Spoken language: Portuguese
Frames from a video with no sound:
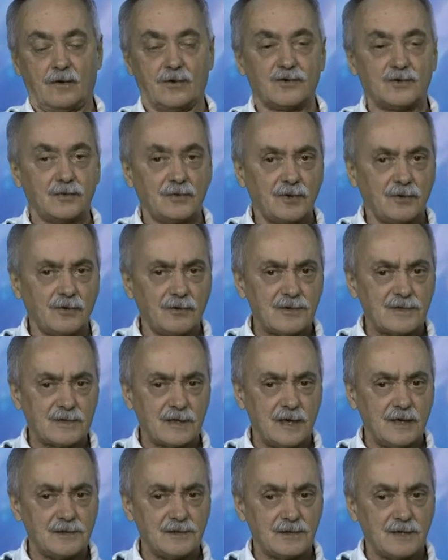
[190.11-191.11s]
o
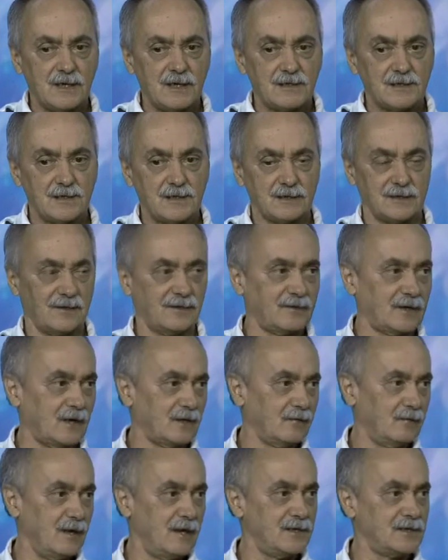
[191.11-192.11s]
subconsciente registra.
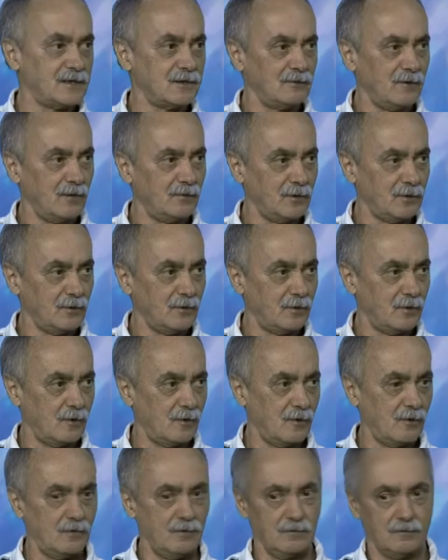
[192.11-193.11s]
Ficar doente não é muito
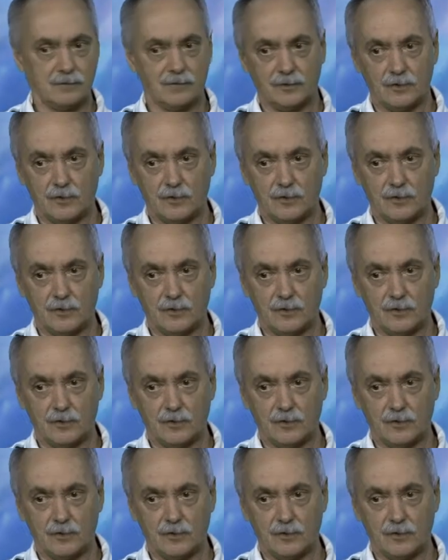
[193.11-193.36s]
bom,